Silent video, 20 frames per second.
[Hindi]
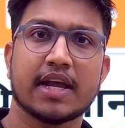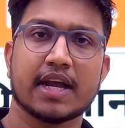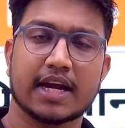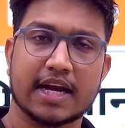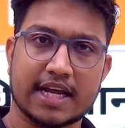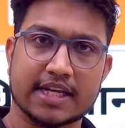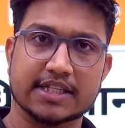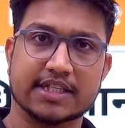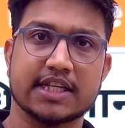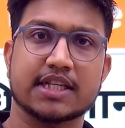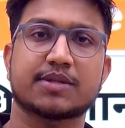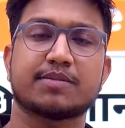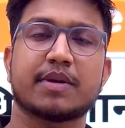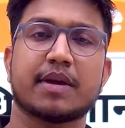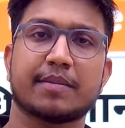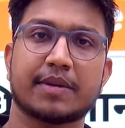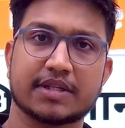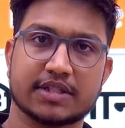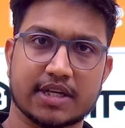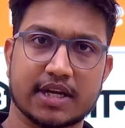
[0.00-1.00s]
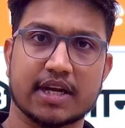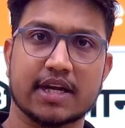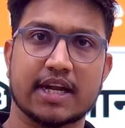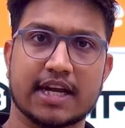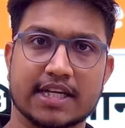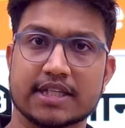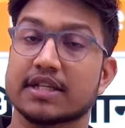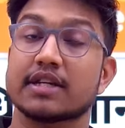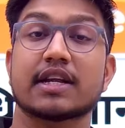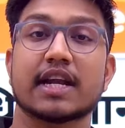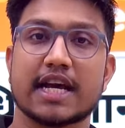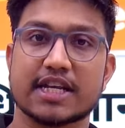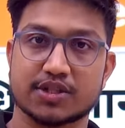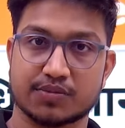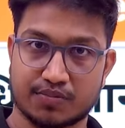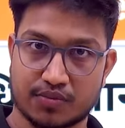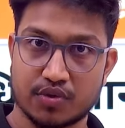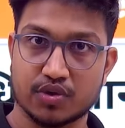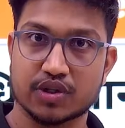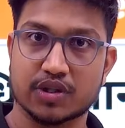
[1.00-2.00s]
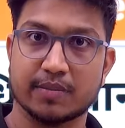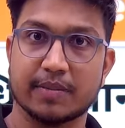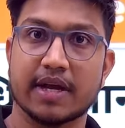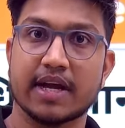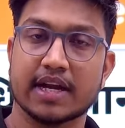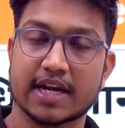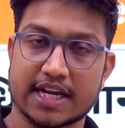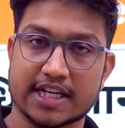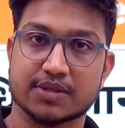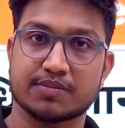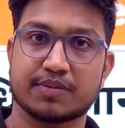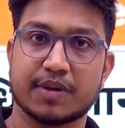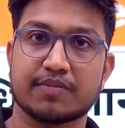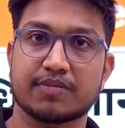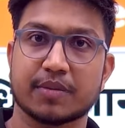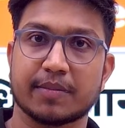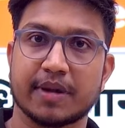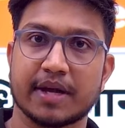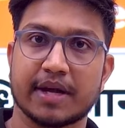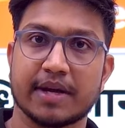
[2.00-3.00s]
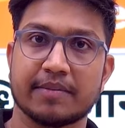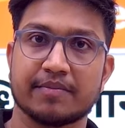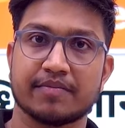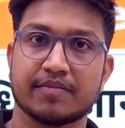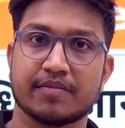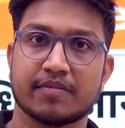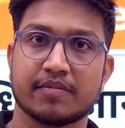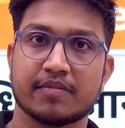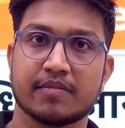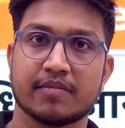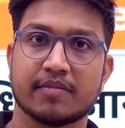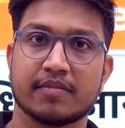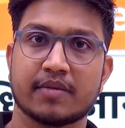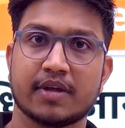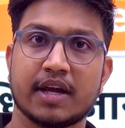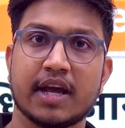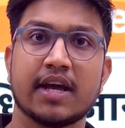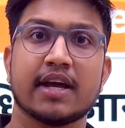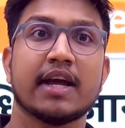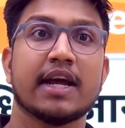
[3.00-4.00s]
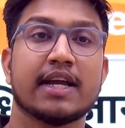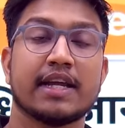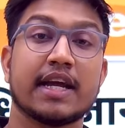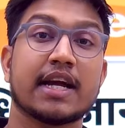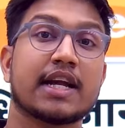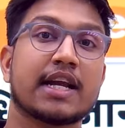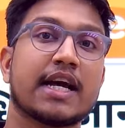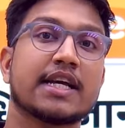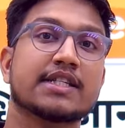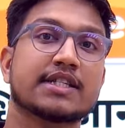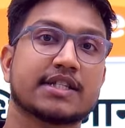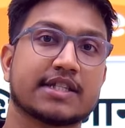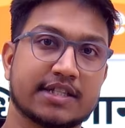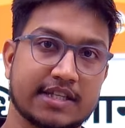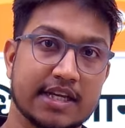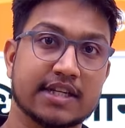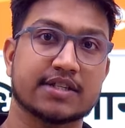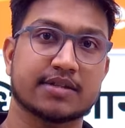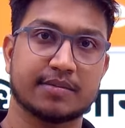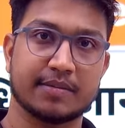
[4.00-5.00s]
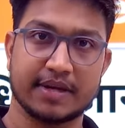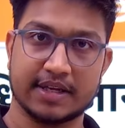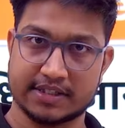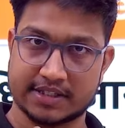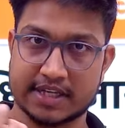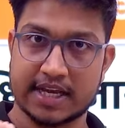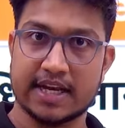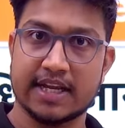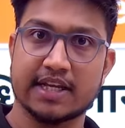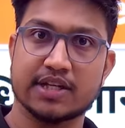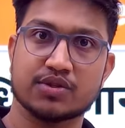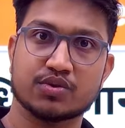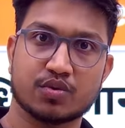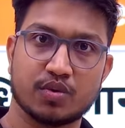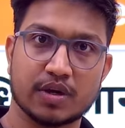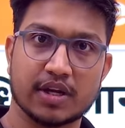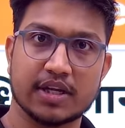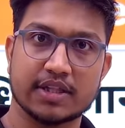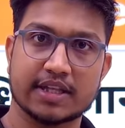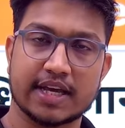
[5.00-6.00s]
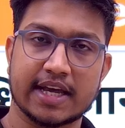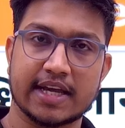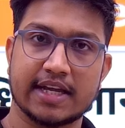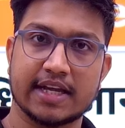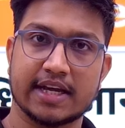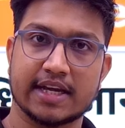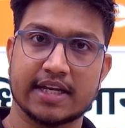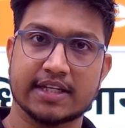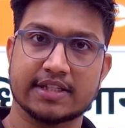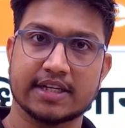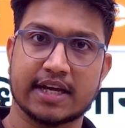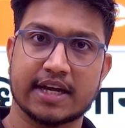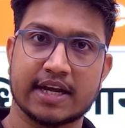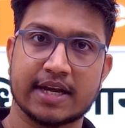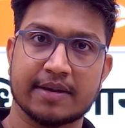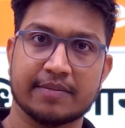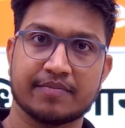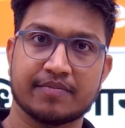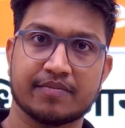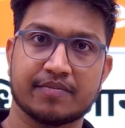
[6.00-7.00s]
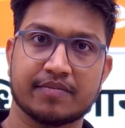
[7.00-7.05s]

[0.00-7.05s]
क्लास सिक्स में बच्चा क्लास क्लास फोर्थ में है क्लास फिफ्थ में है ठीक है या क्लास सिक्स में सैनिक स्कूल की तैयारी करना चाह रहा है